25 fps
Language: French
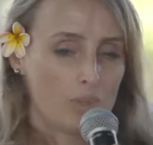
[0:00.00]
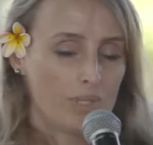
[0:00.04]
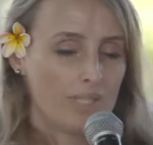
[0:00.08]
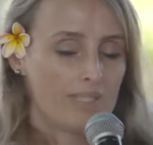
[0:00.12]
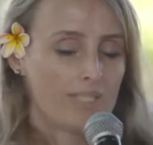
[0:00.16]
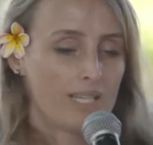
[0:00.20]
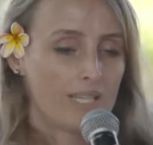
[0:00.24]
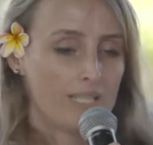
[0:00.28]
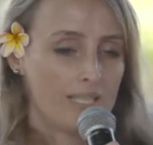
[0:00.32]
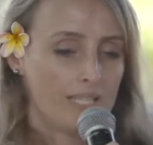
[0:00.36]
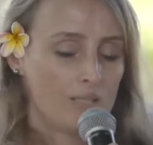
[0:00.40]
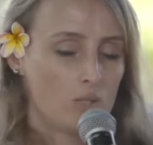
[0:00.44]
ou pour
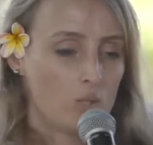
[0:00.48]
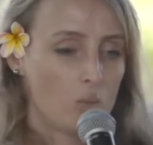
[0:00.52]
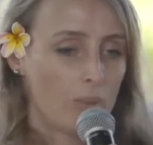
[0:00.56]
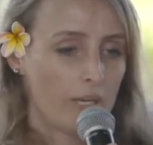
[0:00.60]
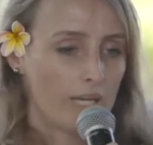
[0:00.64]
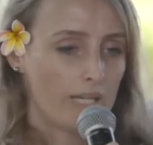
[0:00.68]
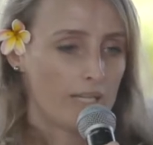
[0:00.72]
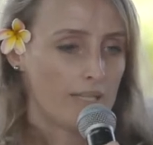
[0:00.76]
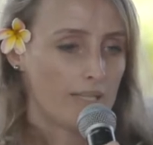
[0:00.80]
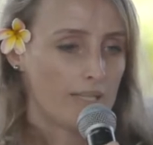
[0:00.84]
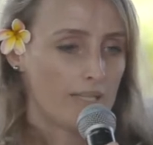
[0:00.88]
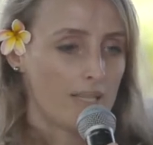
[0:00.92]
des articles de
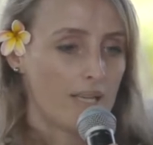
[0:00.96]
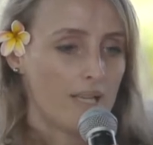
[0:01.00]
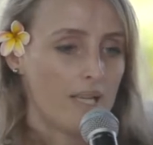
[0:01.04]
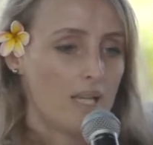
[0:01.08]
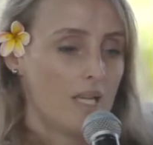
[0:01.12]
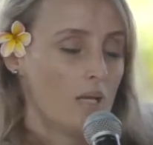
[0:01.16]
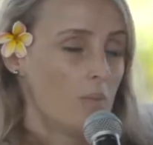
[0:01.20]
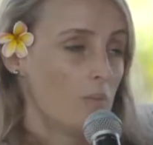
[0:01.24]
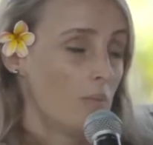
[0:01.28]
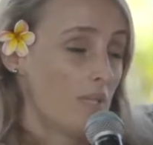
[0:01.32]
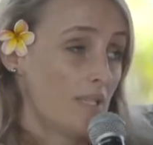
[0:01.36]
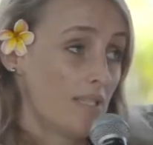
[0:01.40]
presse,
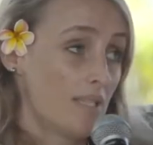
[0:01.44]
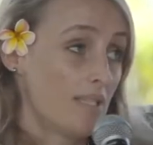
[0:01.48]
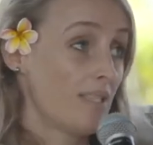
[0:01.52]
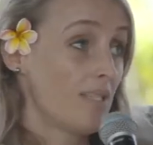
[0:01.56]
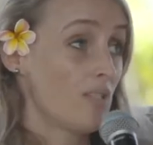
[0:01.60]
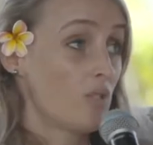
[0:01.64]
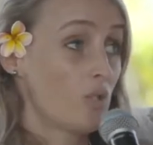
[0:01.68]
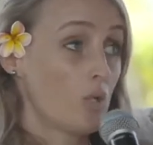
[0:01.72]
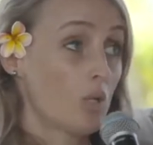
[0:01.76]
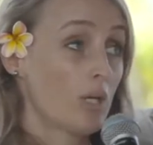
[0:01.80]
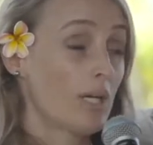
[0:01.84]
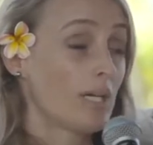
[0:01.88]
mais c'est
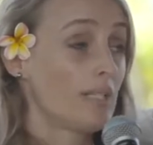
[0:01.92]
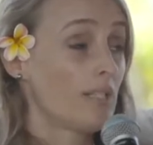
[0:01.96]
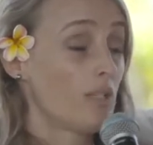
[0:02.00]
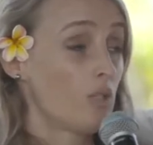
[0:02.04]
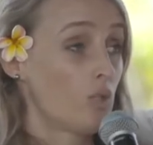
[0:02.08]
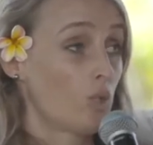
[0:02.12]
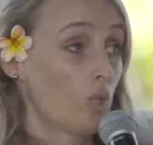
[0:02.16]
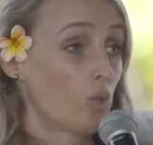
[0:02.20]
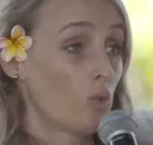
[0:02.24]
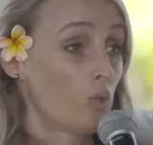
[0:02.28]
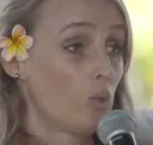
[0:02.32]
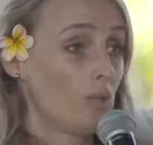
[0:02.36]
des heures et
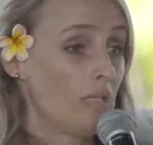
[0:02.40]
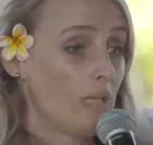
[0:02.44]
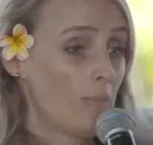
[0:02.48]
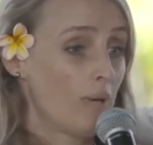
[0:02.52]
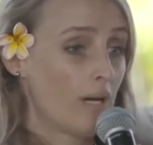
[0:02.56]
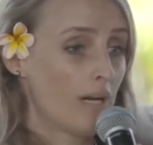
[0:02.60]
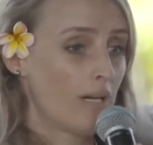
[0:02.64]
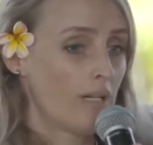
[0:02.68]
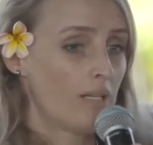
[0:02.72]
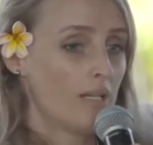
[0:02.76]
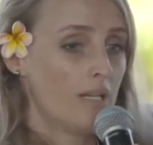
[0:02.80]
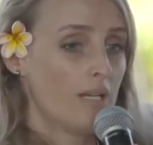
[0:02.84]
des heures de
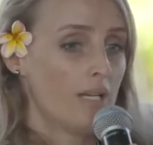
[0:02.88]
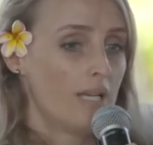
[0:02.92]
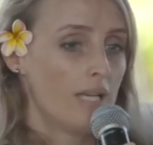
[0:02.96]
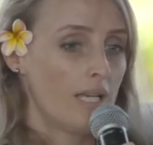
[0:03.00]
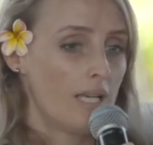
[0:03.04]
débat.